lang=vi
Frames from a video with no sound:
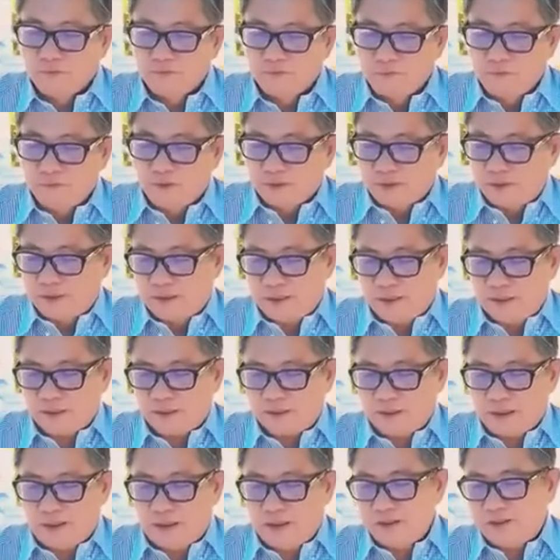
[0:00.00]
vua kiệt
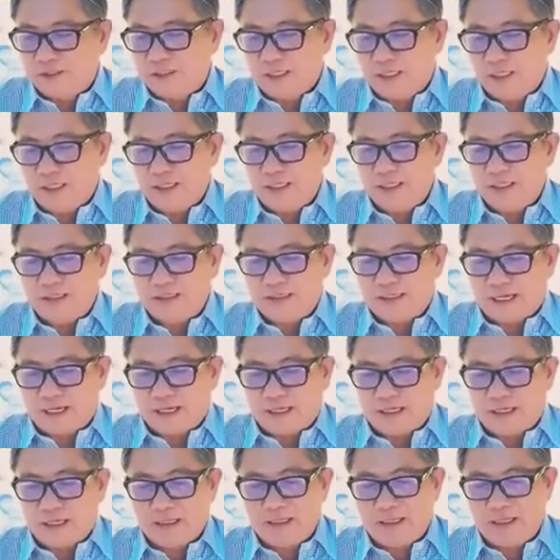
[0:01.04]
con trời
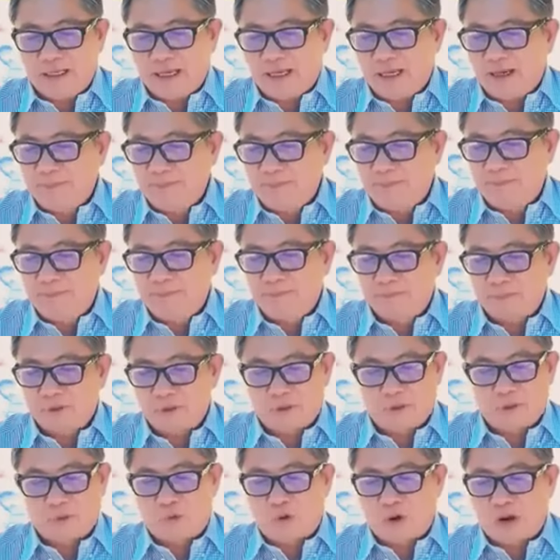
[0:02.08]
chẳng dám
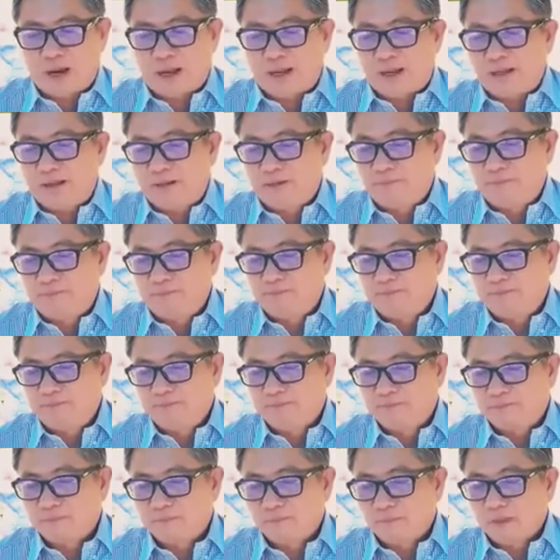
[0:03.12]
nói ngoa
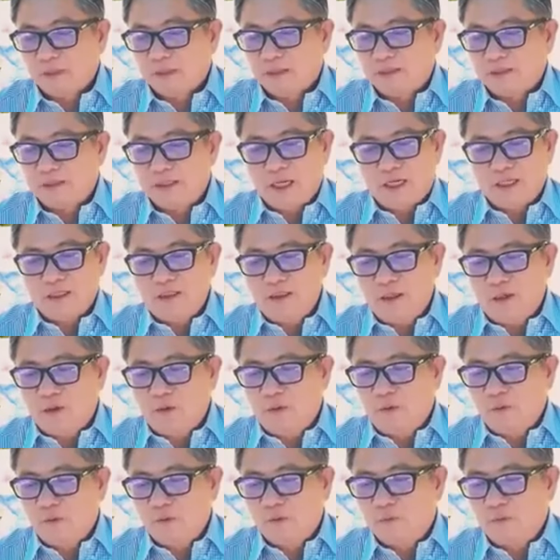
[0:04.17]
dân
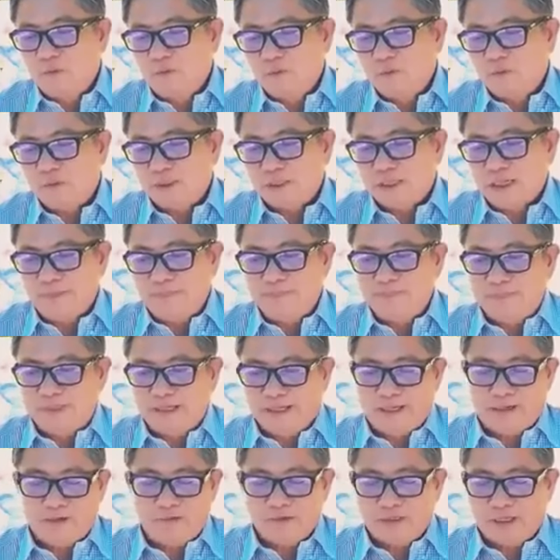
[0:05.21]
du khắp
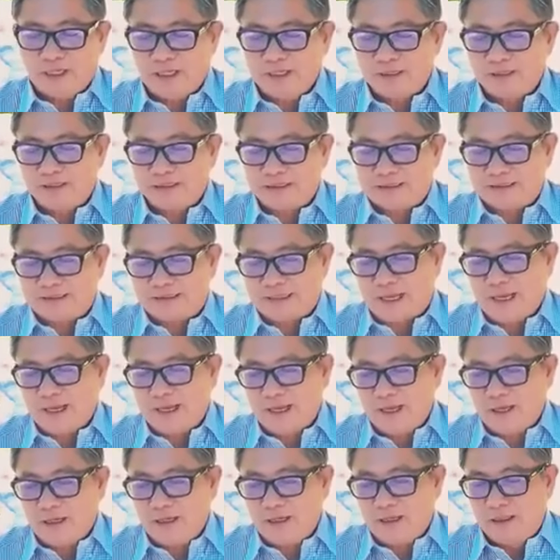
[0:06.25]
nẻo gần
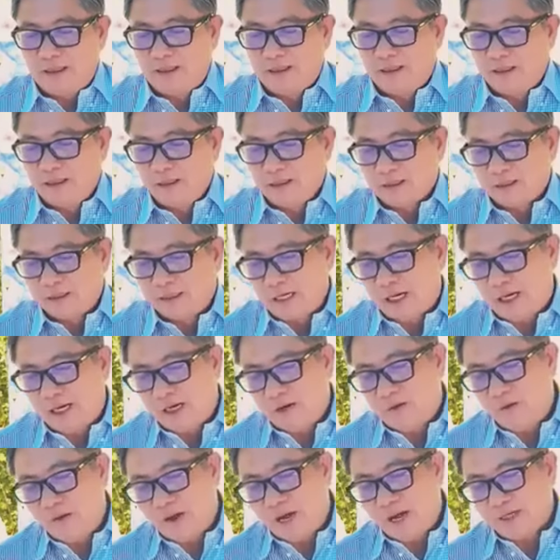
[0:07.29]
xa
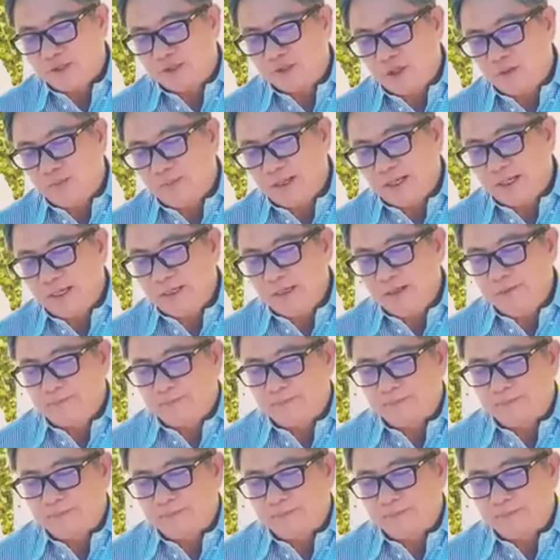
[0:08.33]
cờ hoa chốn ấy